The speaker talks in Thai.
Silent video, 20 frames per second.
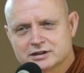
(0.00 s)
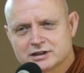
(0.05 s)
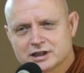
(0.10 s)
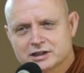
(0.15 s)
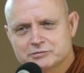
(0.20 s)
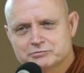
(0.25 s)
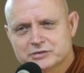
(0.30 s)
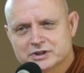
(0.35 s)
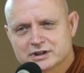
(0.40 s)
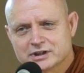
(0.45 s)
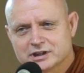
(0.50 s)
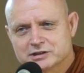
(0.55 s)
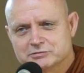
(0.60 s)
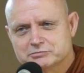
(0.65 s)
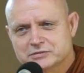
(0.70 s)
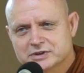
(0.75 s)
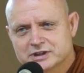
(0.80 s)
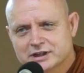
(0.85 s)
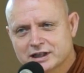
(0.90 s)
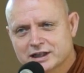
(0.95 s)
คำว่าธร
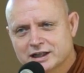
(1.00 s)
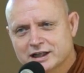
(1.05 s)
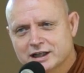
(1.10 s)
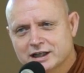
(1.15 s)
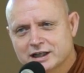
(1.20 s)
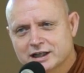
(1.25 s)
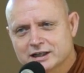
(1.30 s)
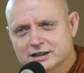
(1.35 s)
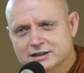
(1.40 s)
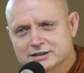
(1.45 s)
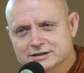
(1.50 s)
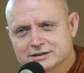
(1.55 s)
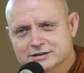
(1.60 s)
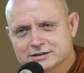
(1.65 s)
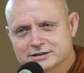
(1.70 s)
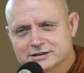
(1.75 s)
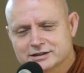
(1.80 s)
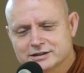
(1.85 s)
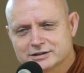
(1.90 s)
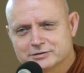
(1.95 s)
รมดา
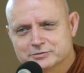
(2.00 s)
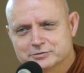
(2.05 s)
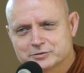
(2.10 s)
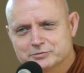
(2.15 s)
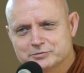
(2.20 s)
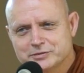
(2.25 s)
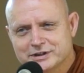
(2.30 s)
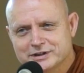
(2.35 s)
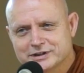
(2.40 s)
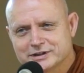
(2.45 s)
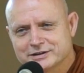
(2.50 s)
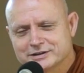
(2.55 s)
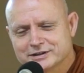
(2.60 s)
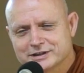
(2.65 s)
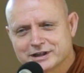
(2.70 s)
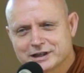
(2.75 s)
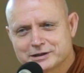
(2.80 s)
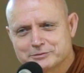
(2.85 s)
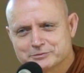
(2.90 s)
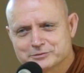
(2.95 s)
เนี่ยมันเป็น
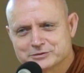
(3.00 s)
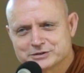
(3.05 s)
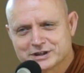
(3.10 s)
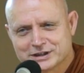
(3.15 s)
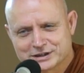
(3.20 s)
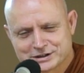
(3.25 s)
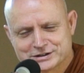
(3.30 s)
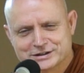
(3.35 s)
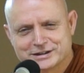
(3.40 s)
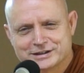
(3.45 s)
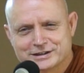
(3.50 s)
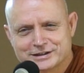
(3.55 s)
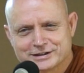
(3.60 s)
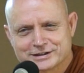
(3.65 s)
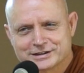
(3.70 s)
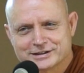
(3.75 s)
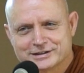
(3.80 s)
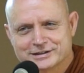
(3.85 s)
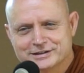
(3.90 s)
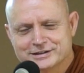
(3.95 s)
คำศักดิ์สิทธิ์เหลือ
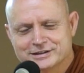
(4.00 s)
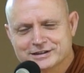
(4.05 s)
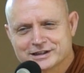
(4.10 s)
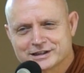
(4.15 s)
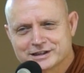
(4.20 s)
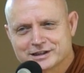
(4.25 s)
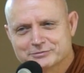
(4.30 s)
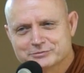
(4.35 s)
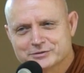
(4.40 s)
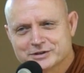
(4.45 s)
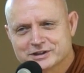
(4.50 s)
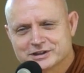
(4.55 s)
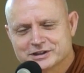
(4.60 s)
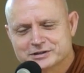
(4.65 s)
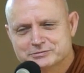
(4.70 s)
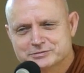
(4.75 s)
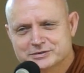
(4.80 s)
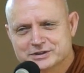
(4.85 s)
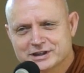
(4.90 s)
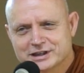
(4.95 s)
เกินนะ คำว่าธร
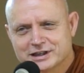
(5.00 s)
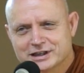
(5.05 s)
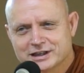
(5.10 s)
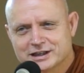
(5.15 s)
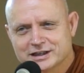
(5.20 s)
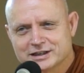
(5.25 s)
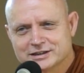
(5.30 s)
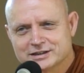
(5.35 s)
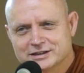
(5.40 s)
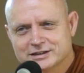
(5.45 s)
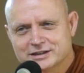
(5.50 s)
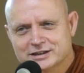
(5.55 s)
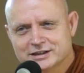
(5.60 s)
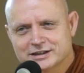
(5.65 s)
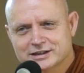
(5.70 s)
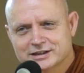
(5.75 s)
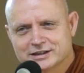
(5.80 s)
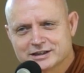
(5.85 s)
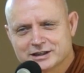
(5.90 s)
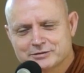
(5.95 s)
รมดา
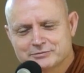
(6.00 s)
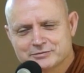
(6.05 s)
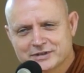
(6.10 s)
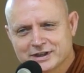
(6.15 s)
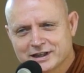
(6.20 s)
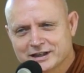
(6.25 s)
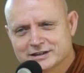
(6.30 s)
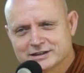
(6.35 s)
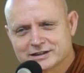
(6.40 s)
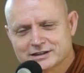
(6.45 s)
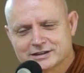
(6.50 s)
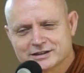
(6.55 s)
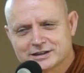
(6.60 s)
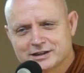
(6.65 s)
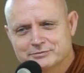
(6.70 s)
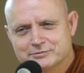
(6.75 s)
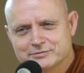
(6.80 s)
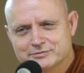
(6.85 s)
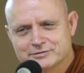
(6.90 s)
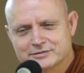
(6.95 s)
คำแก่
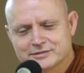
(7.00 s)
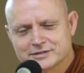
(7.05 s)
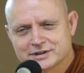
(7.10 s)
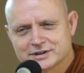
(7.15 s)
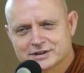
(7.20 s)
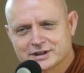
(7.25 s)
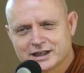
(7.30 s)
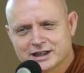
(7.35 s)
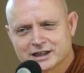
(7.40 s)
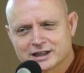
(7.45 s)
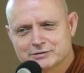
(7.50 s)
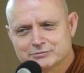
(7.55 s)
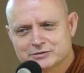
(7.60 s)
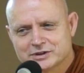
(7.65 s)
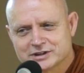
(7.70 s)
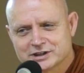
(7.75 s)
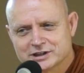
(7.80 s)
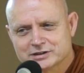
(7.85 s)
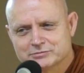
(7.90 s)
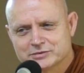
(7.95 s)
คำแค่คำว่า
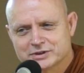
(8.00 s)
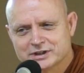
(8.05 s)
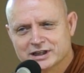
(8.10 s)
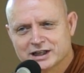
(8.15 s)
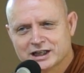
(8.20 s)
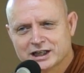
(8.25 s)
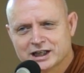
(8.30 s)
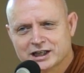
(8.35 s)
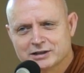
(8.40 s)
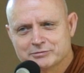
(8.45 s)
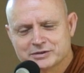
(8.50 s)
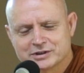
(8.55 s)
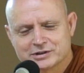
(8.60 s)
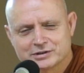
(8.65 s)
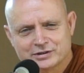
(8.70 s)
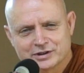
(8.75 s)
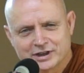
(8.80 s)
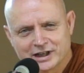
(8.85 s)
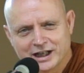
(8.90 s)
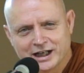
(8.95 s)
ธรรมดามัน
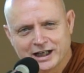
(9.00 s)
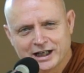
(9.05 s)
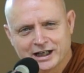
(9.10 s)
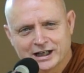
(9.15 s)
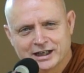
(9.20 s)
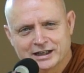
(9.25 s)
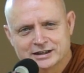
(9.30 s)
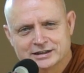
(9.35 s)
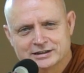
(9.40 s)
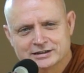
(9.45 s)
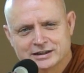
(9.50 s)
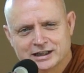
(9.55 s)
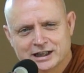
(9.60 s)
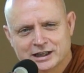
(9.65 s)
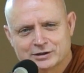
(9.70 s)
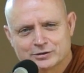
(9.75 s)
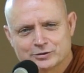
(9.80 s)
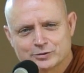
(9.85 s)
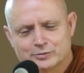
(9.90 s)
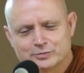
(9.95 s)
ก็แก้อา
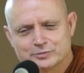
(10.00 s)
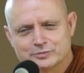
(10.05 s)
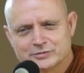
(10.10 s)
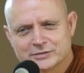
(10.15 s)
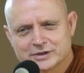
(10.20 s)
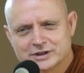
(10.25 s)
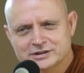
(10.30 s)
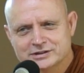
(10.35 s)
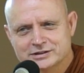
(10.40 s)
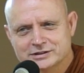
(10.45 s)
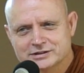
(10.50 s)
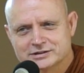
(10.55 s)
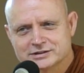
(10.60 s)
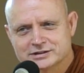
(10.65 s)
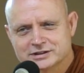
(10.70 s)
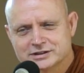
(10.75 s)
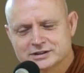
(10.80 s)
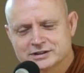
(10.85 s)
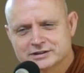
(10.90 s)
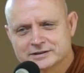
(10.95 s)
รมณ์ไปเยอะ
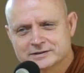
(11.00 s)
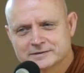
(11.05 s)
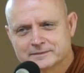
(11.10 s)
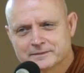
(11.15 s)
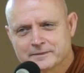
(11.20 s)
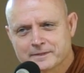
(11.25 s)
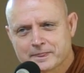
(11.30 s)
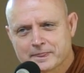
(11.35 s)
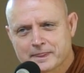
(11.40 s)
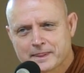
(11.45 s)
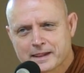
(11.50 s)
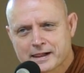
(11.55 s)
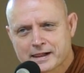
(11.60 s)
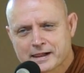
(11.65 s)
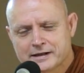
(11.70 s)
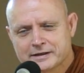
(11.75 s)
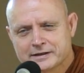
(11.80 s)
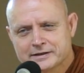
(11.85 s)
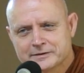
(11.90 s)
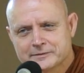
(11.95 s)
เลยครับ
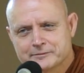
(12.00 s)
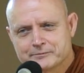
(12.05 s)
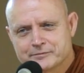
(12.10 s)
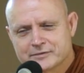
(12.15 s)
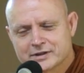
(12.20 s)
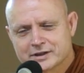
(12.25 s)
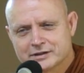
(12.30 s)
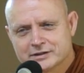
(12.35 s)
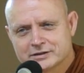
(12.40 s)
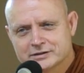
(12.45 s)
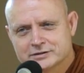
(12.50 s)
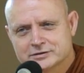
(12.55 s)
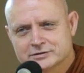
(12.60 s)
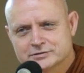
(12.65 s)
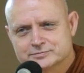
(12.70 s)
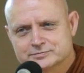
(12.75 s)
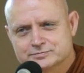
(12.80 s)
คือ